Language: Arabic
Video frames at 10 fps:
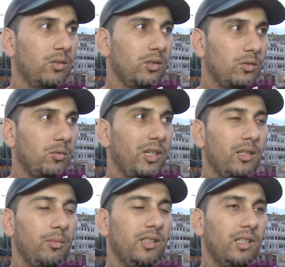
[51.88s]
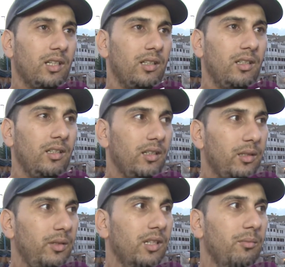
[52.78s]
تكون واحد البادره
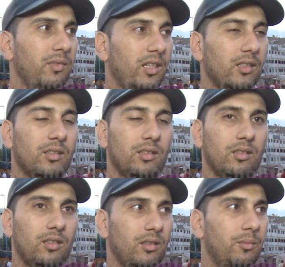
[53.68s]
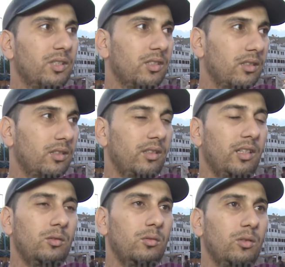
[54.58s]
الكبيره من الناس باش
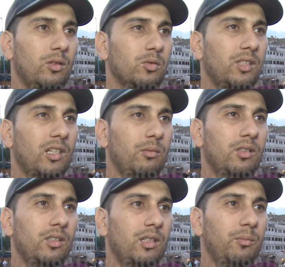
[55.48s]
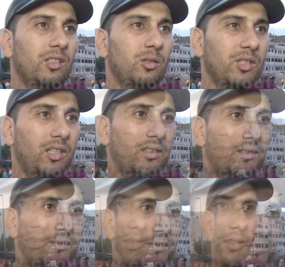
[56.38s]
نعيدوا الاسر اللي ما عندهمش العيد
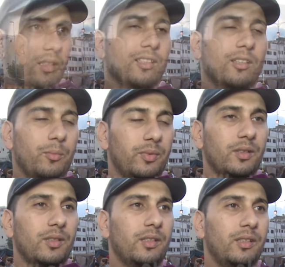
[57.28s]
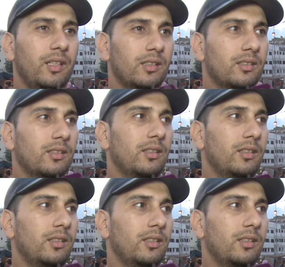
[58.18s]
كنطلب الناس